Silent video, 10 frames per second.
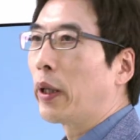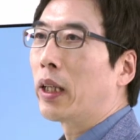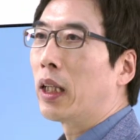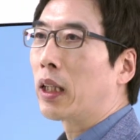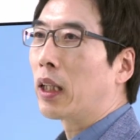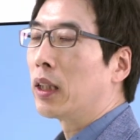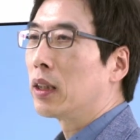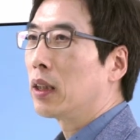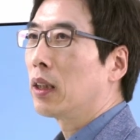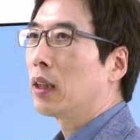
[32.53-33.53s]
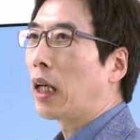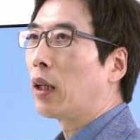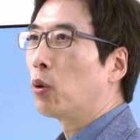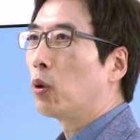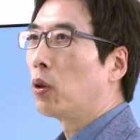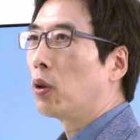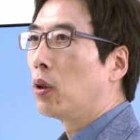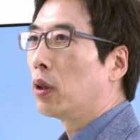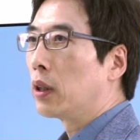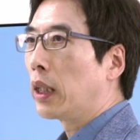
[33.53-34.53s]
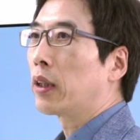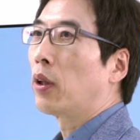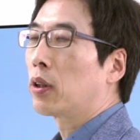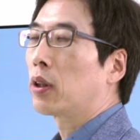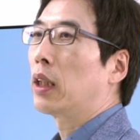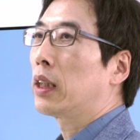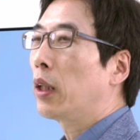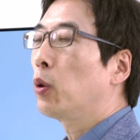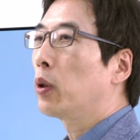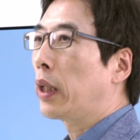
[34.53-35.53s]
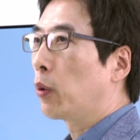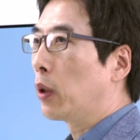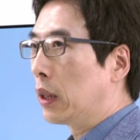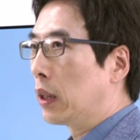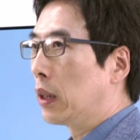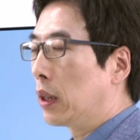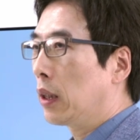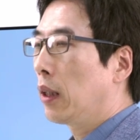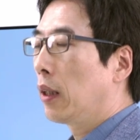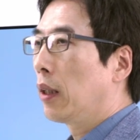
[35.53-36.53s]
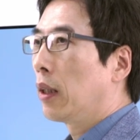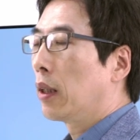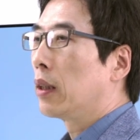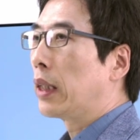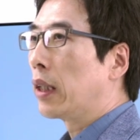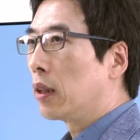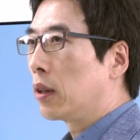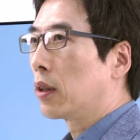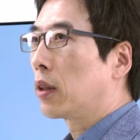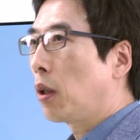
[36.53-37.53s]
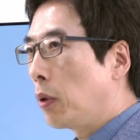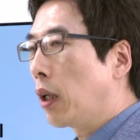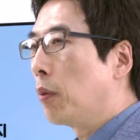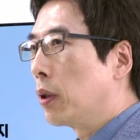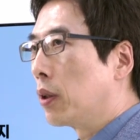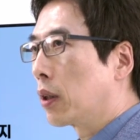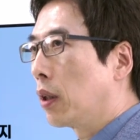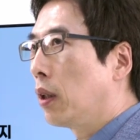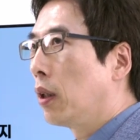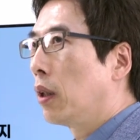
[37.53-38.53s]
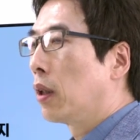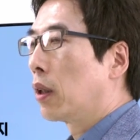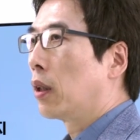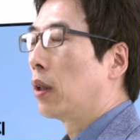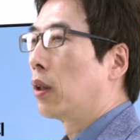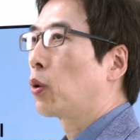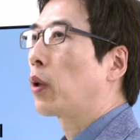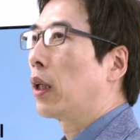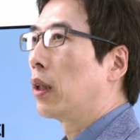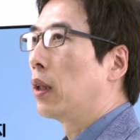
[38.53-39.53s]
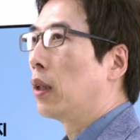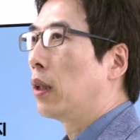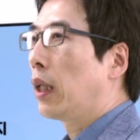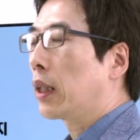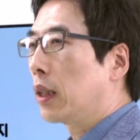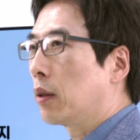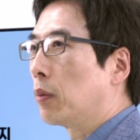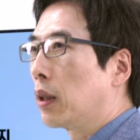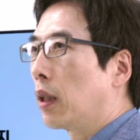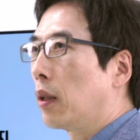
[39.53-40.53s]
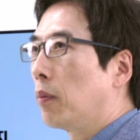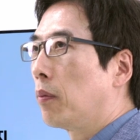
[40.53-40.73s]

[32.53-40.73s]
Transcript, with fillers: 내과까지 나노의학이 어떻게 사용되고 있는지 예를 들어서 설명하면서 어, 소개를 하겠습니다.